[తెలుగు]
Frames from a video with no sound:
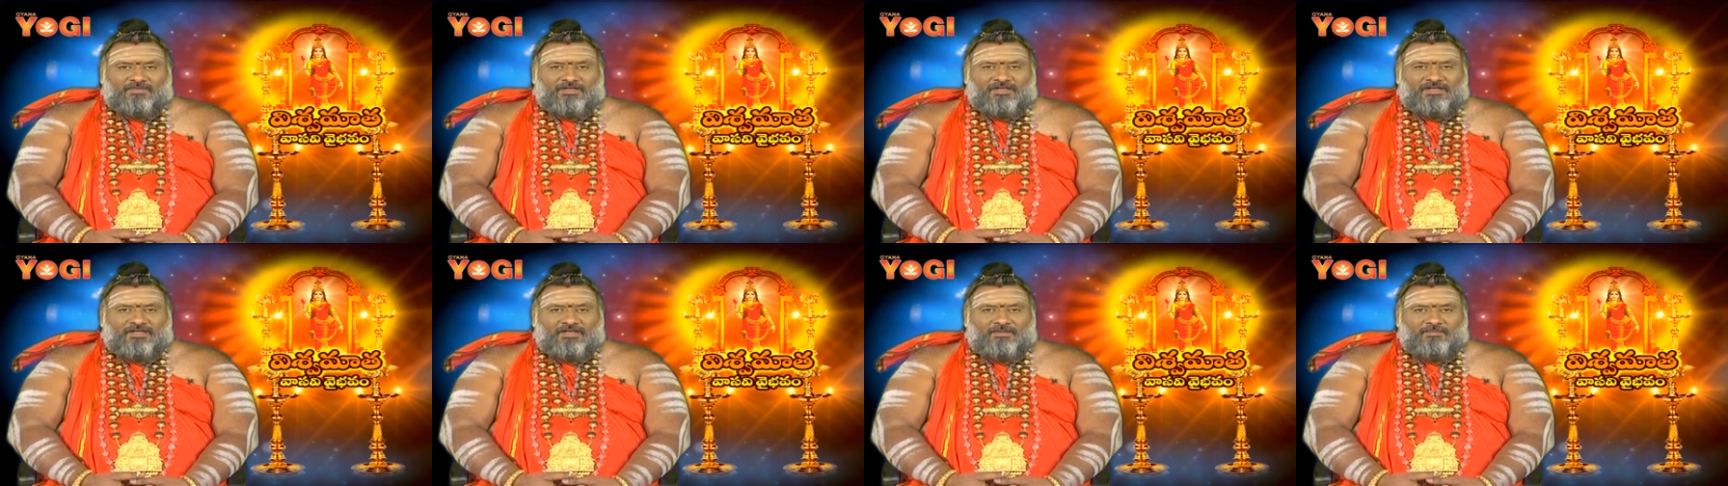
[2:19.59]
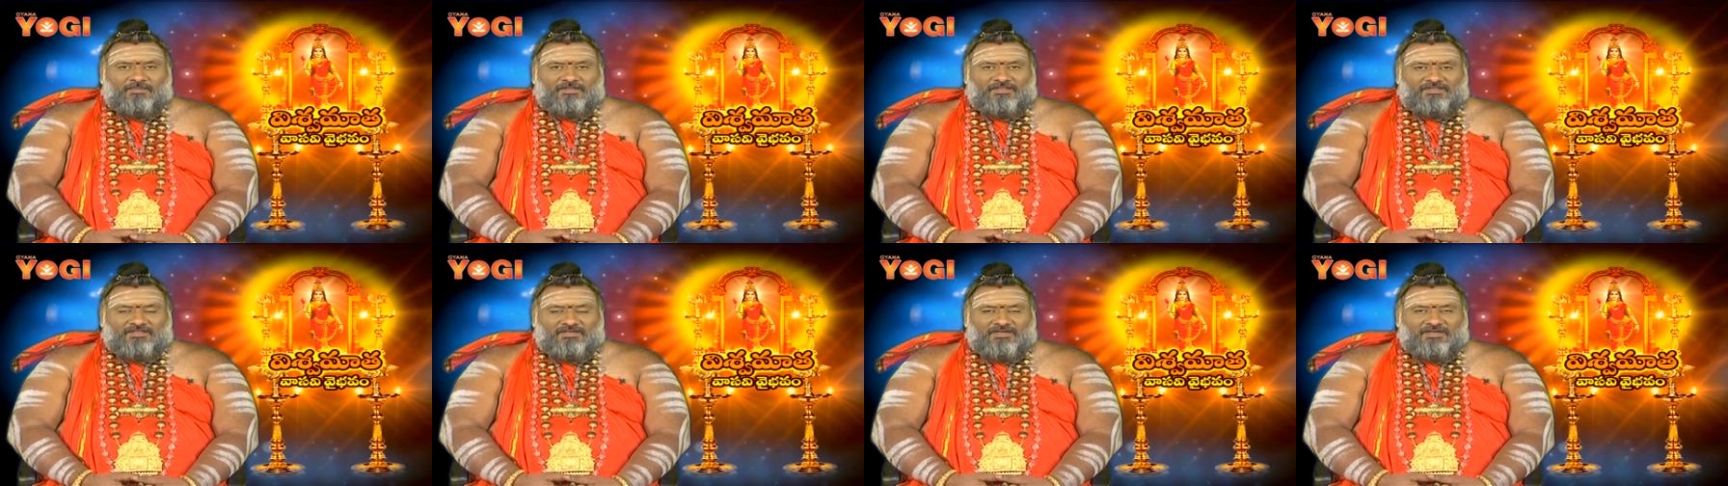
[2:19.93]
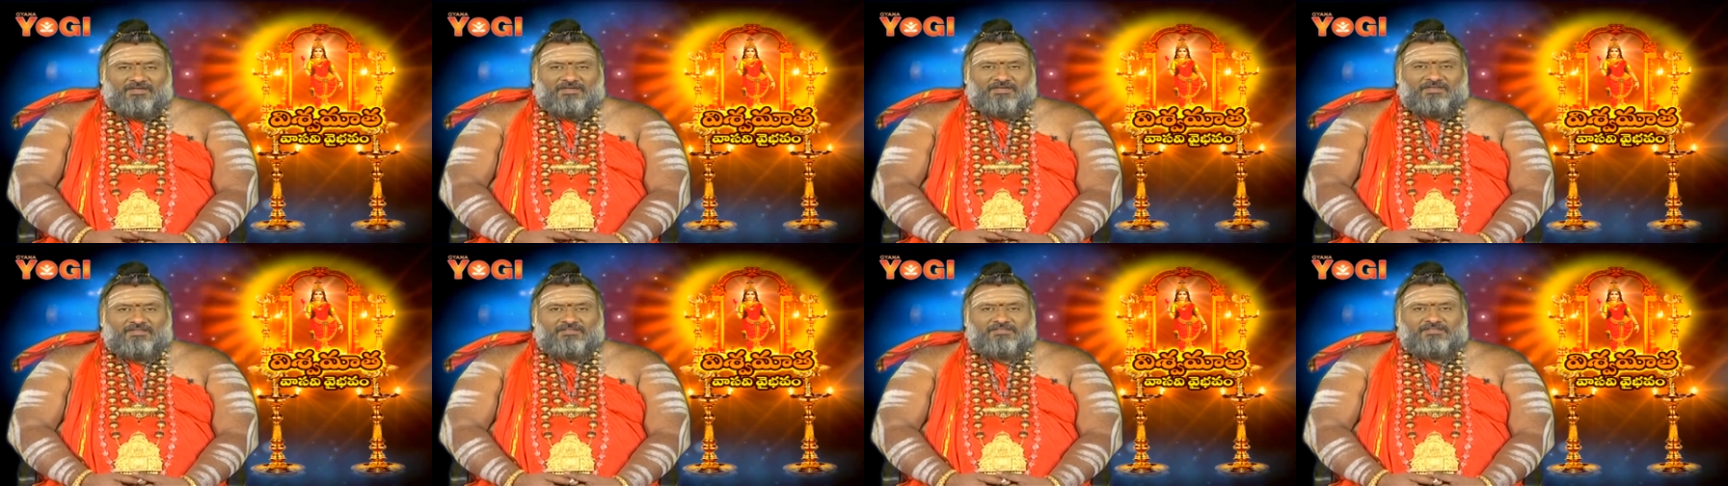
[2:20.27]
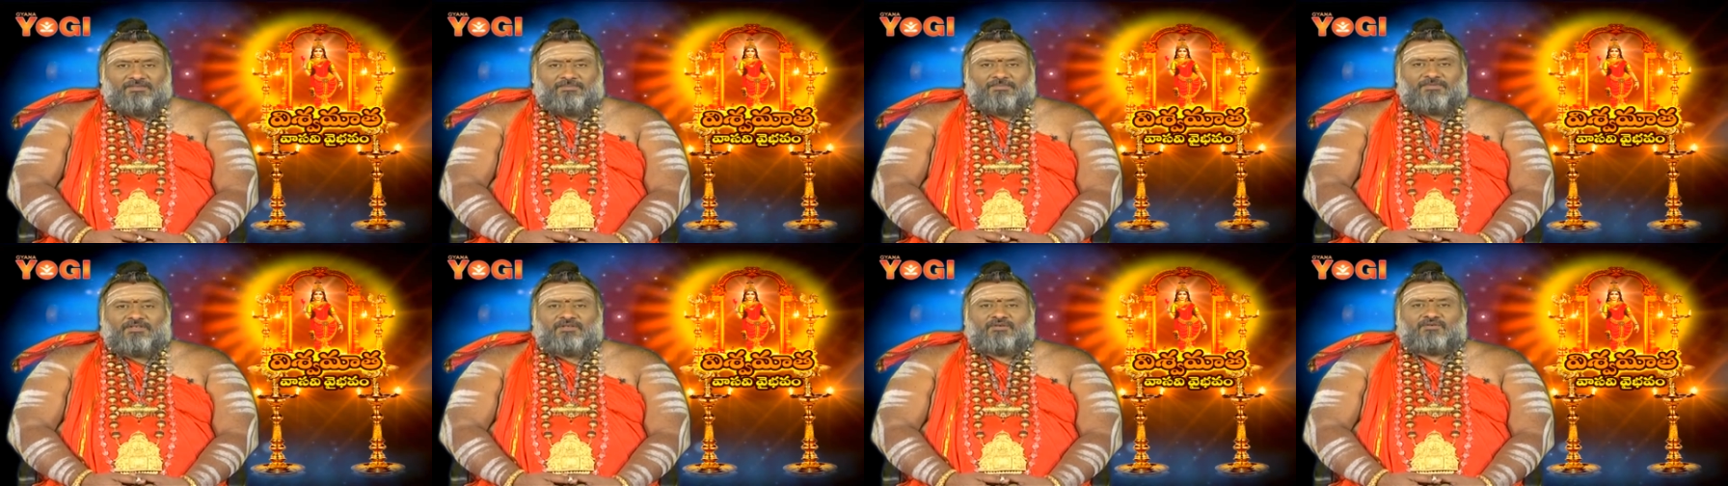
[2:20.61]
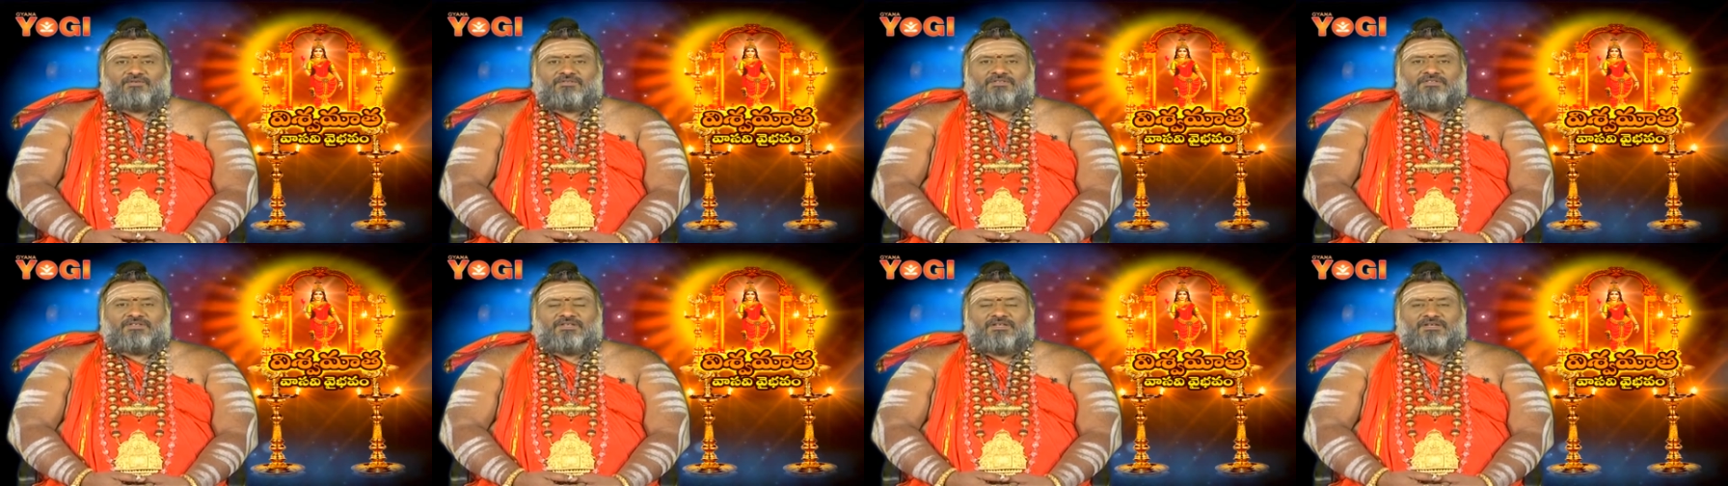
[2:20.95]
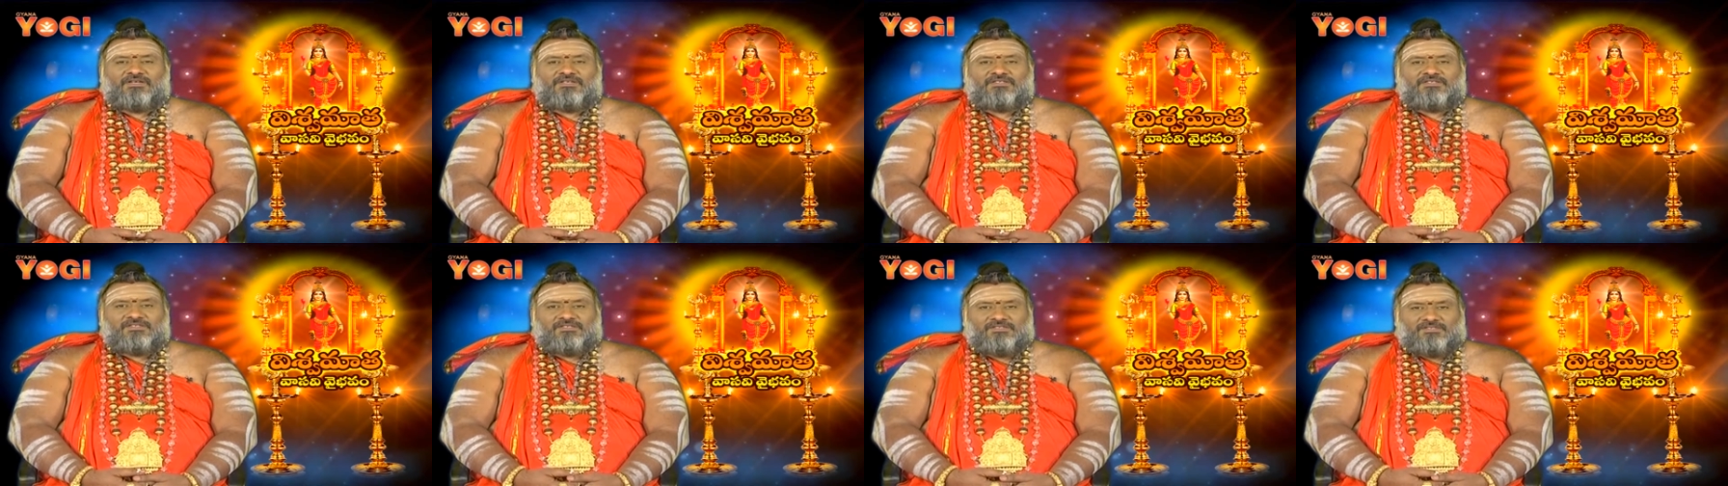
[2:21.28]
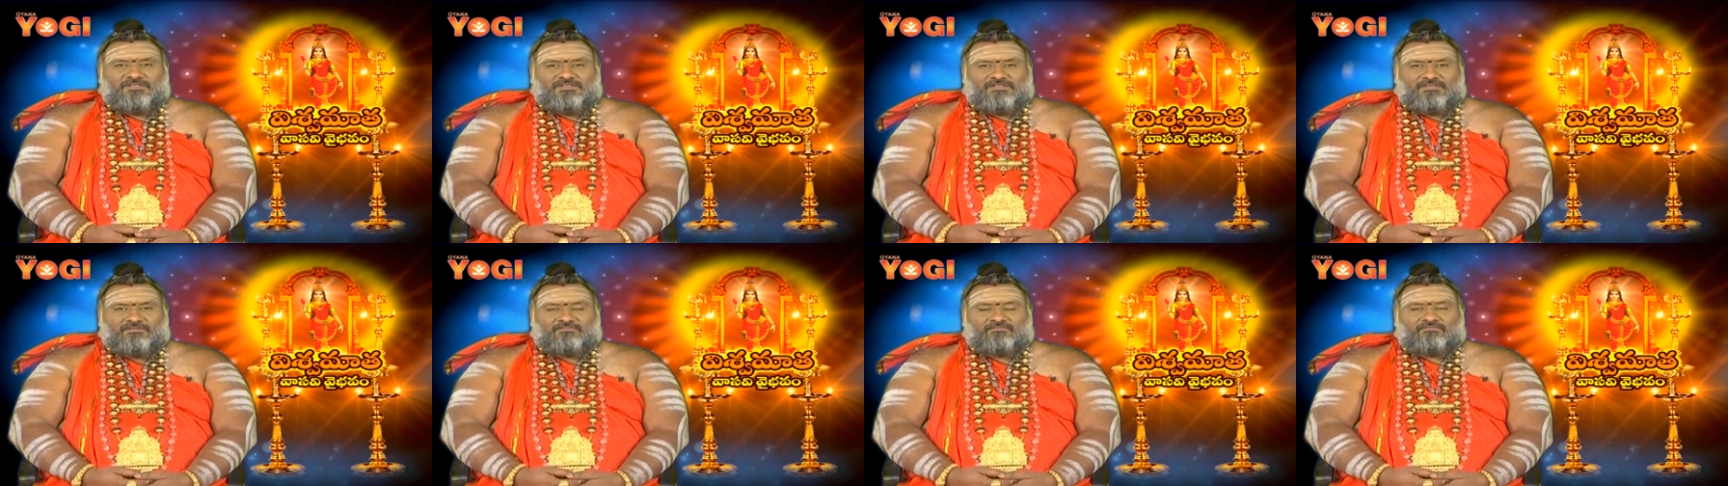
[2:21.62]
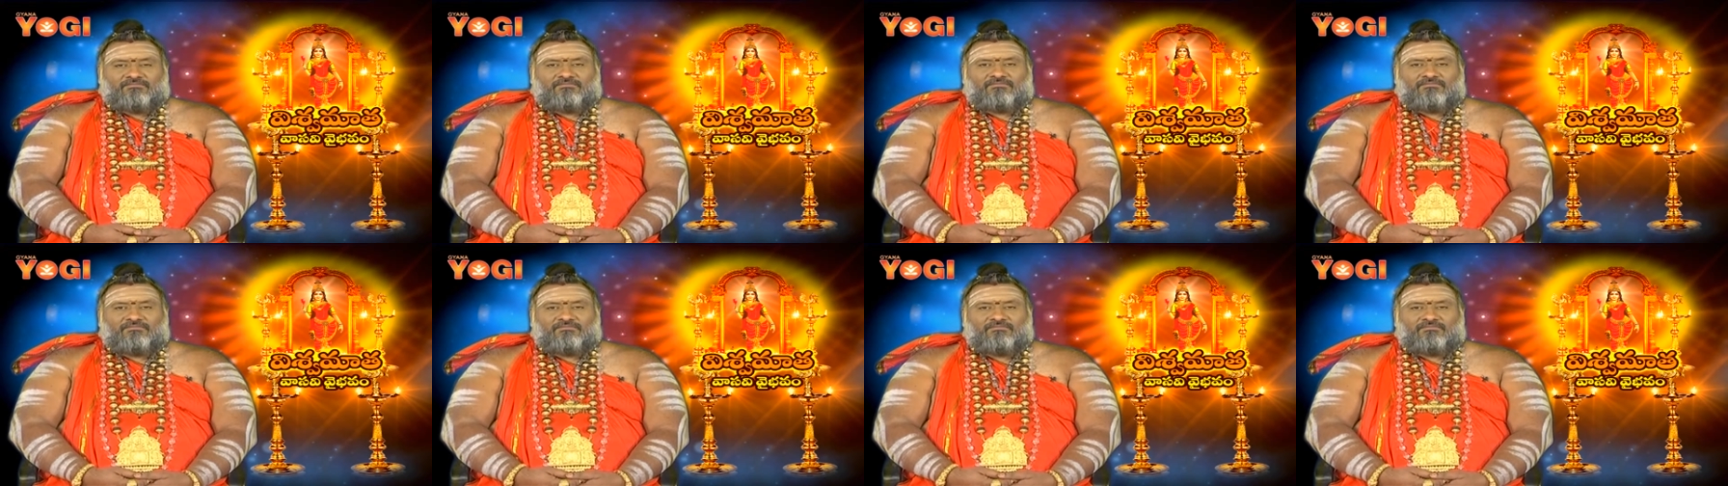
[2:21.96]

మహామంత్రాన్ని అనుష్ఠానం చేస్తాం